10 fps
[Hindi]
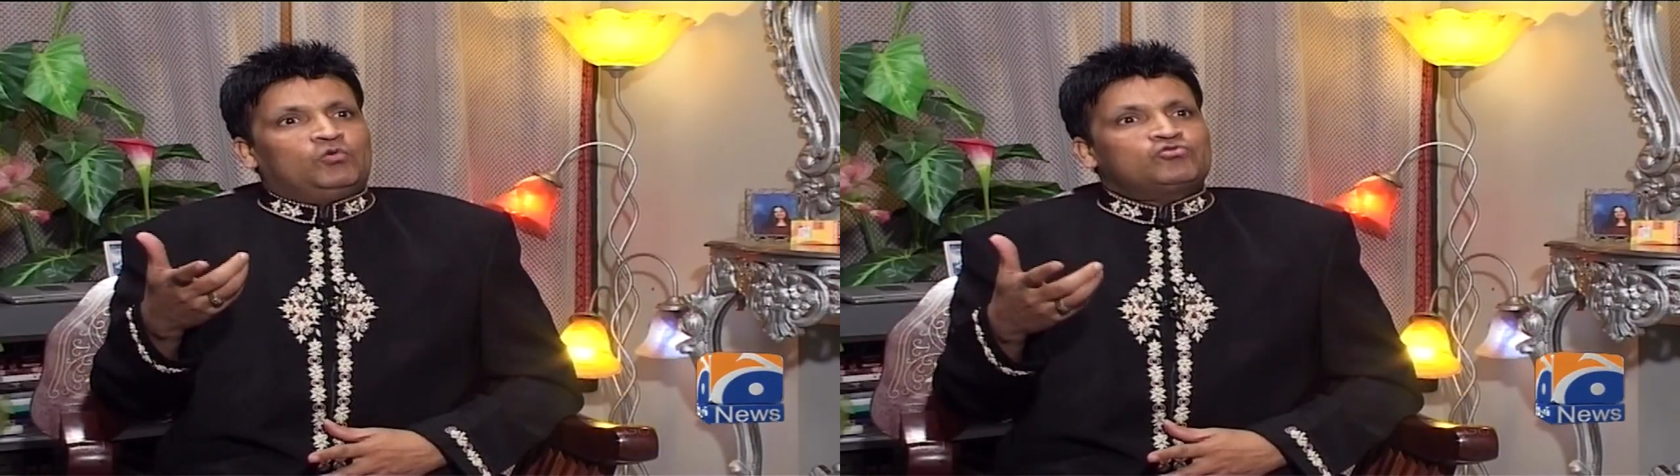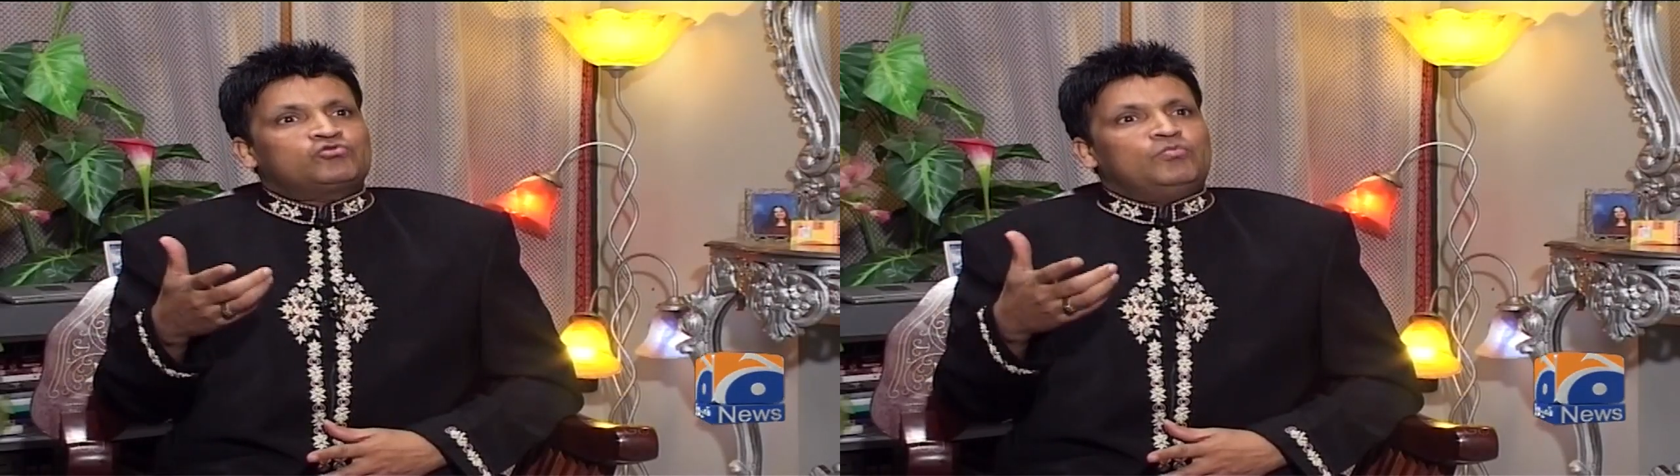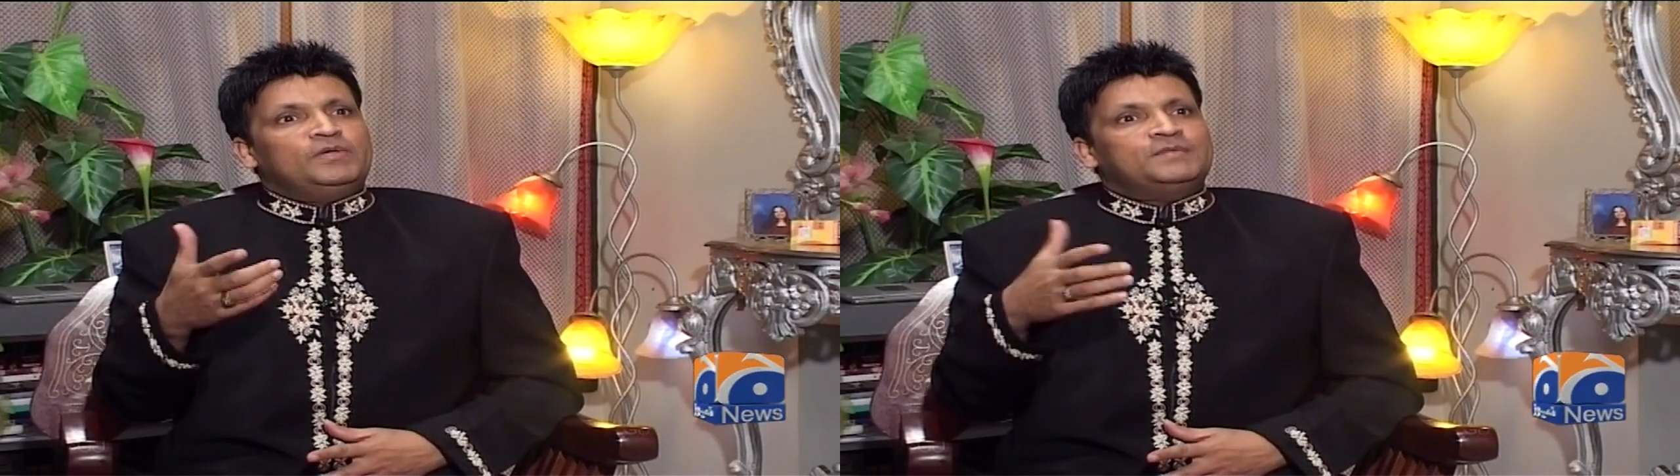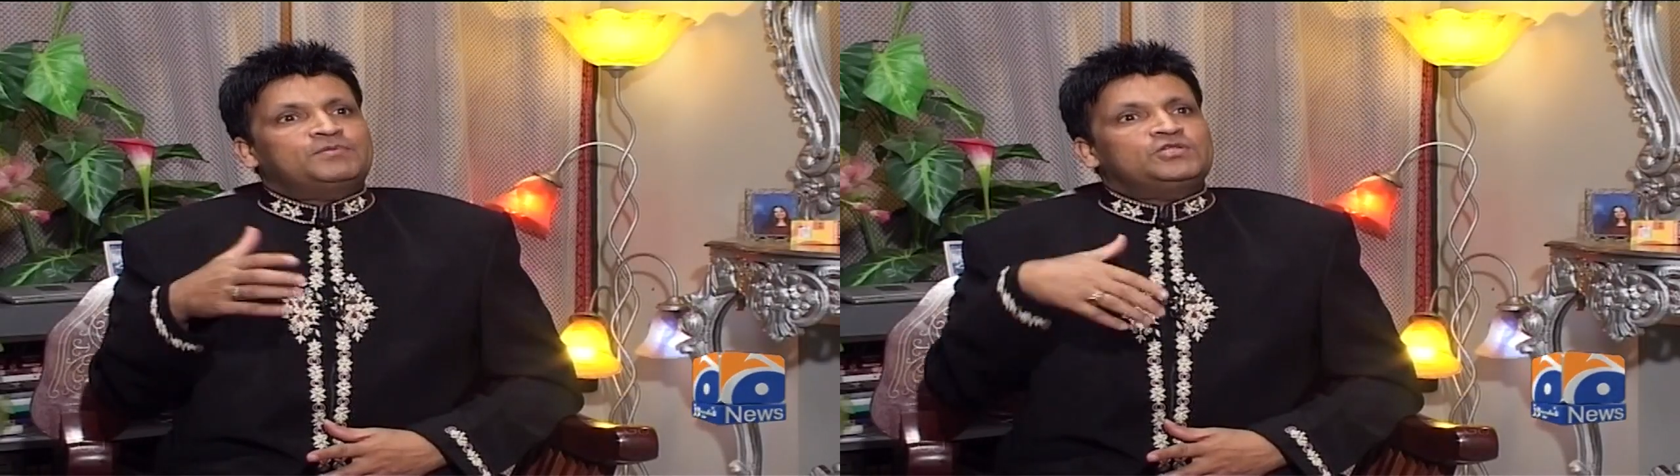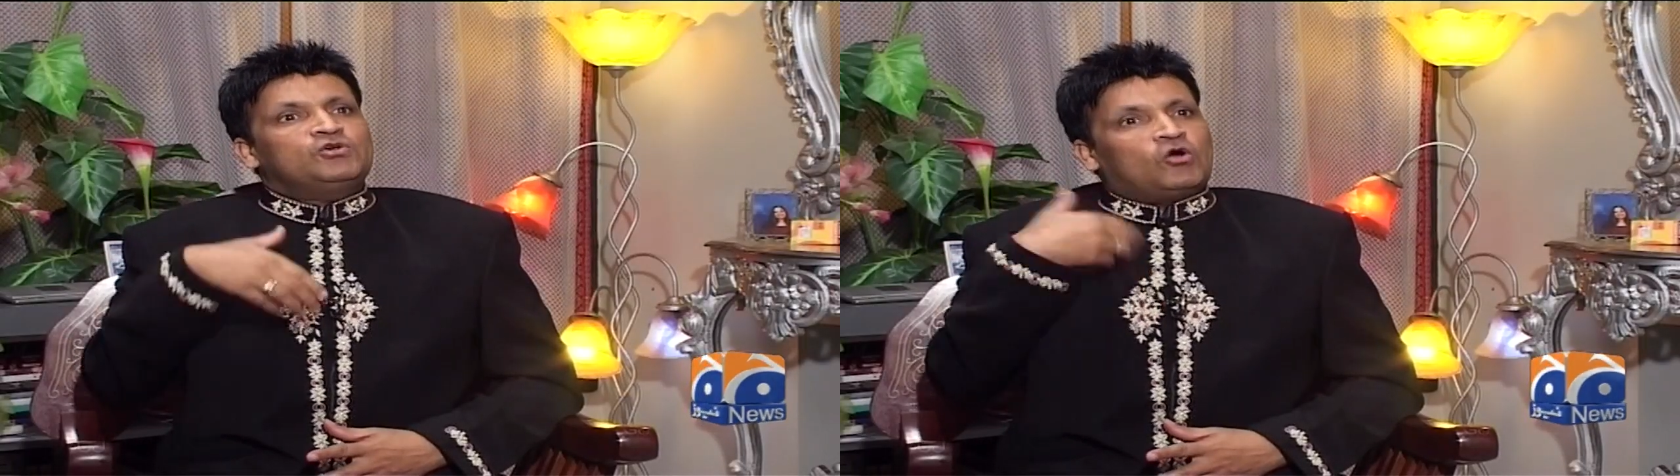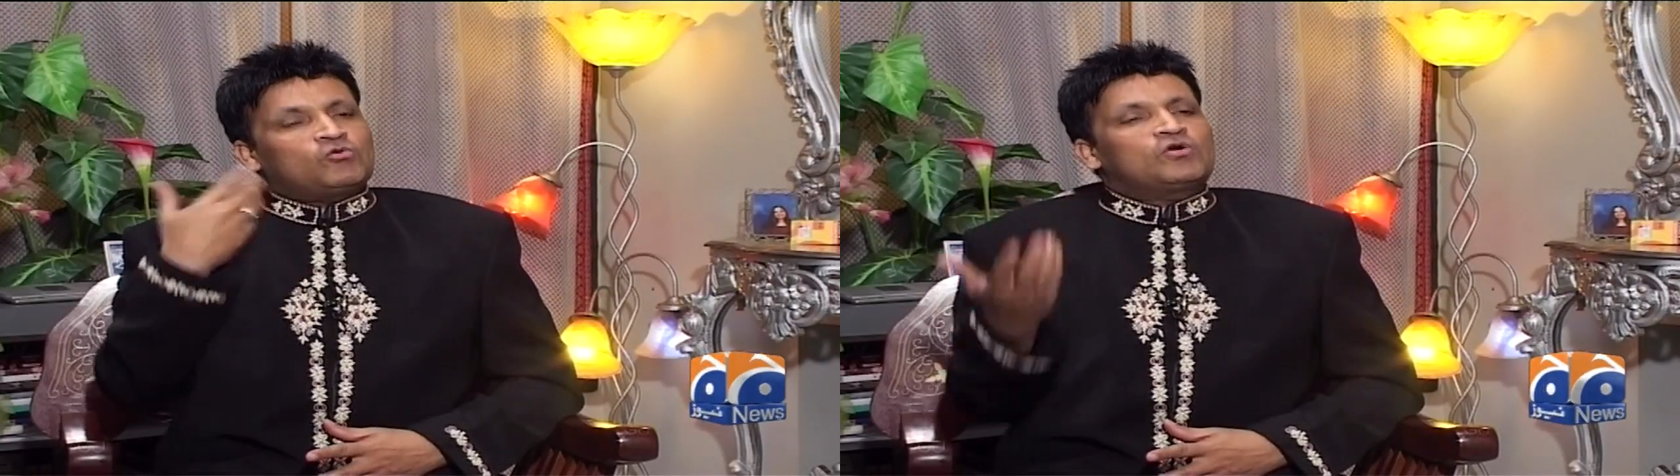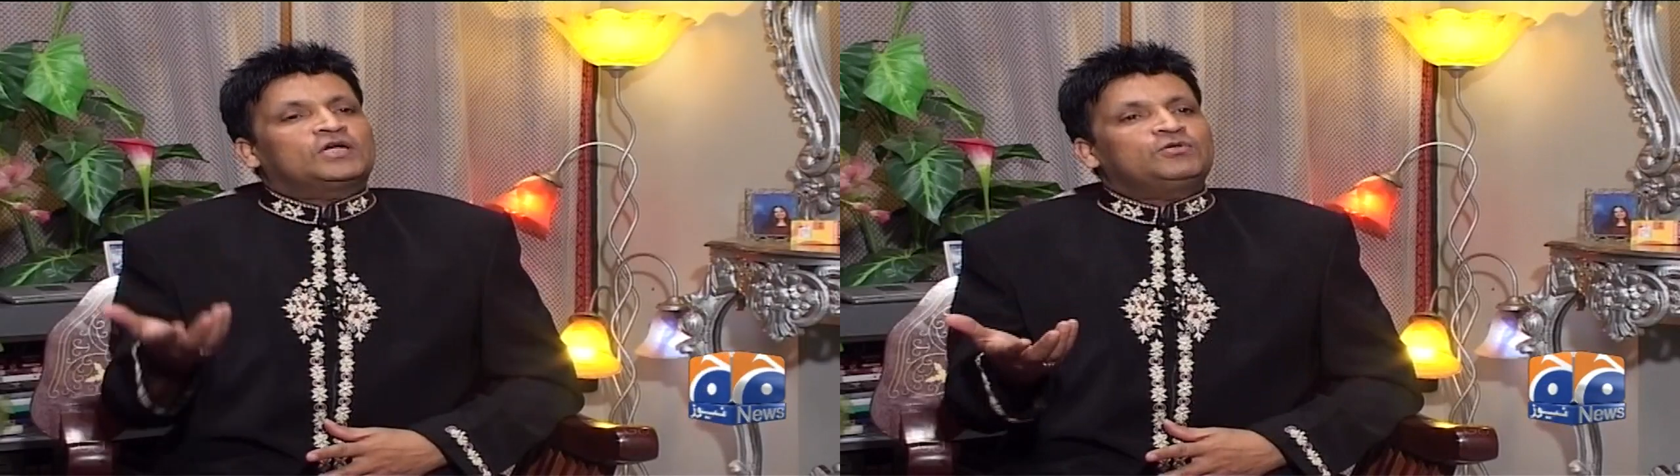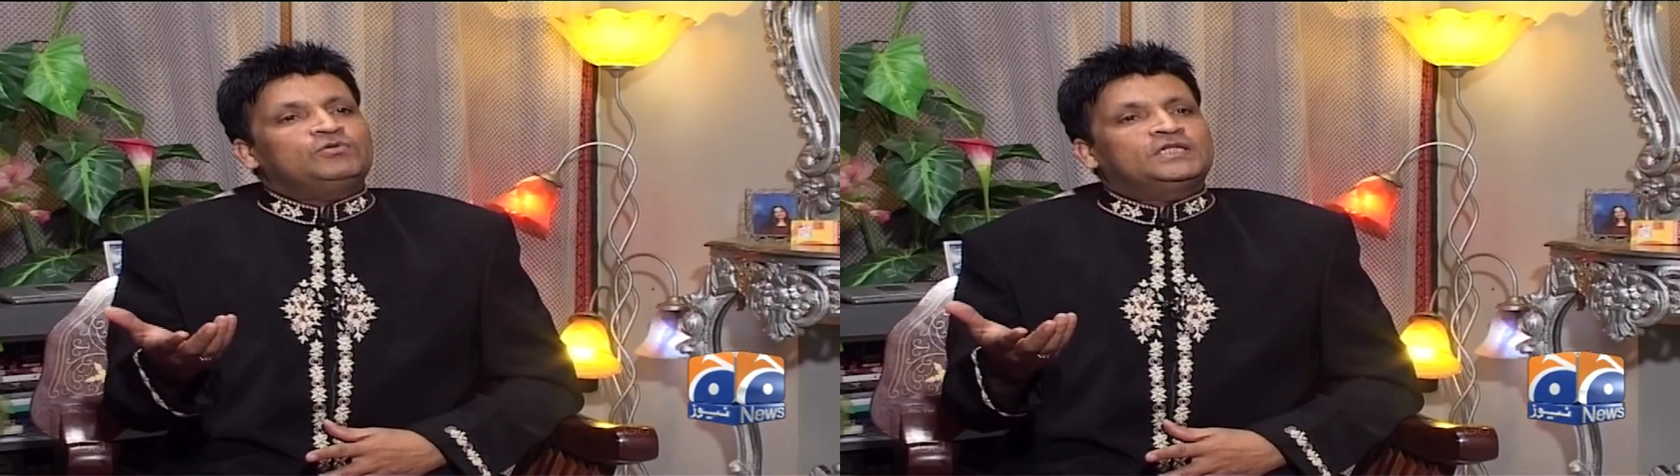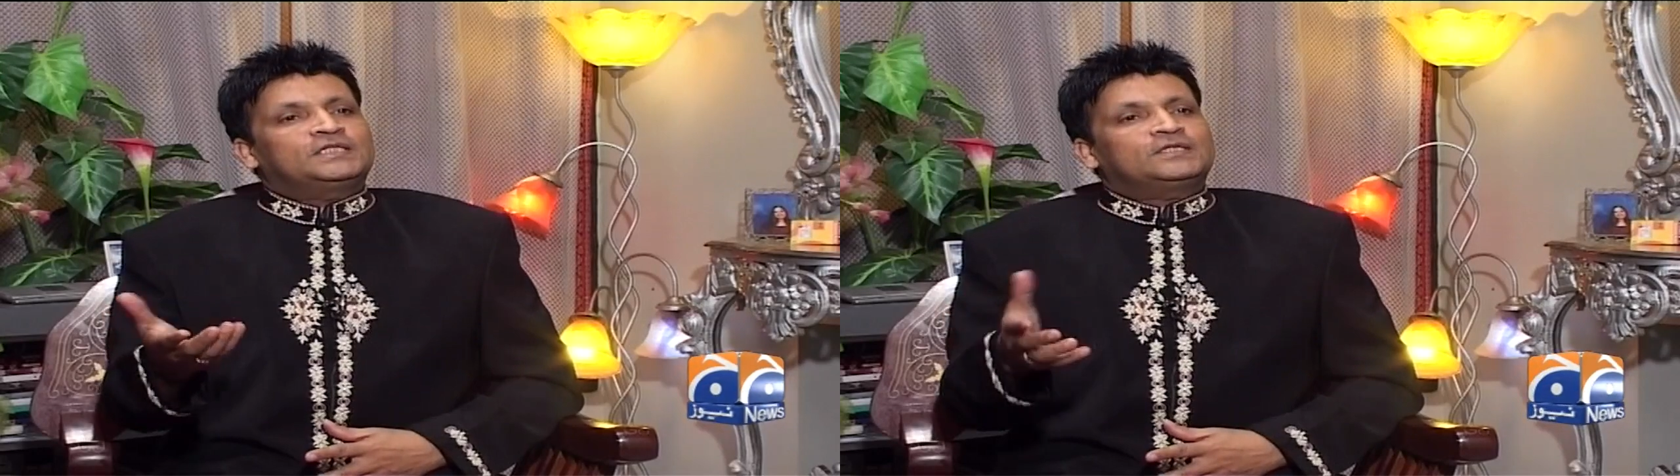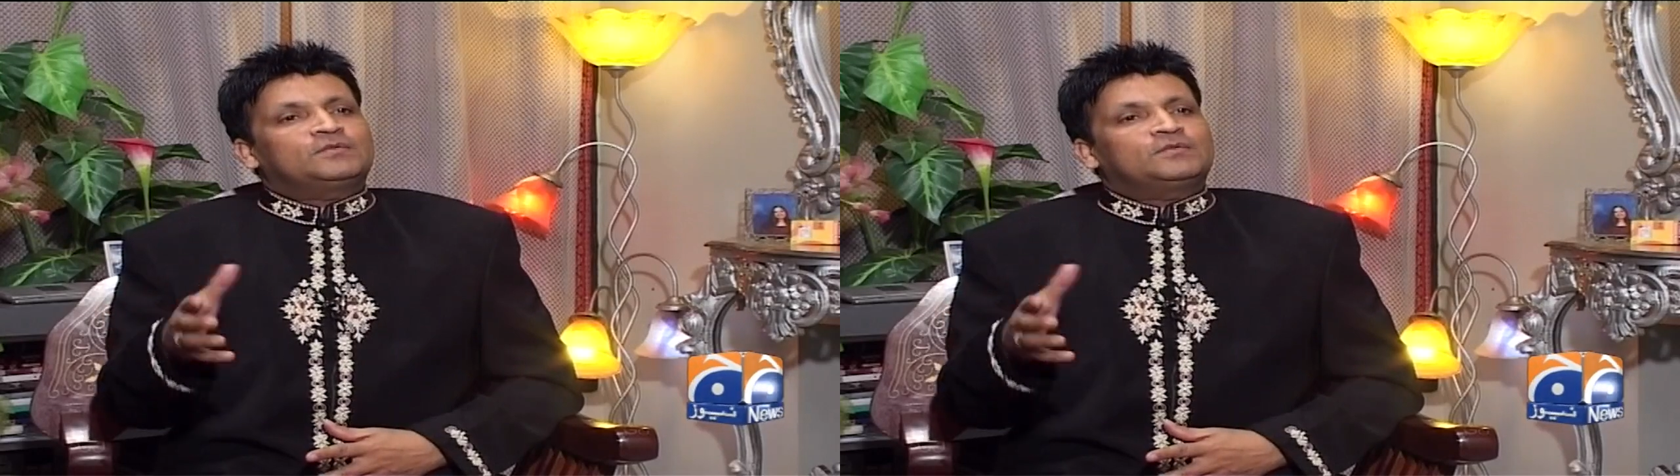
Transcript: उसको मैं जब किसी और को करते हुए देखता था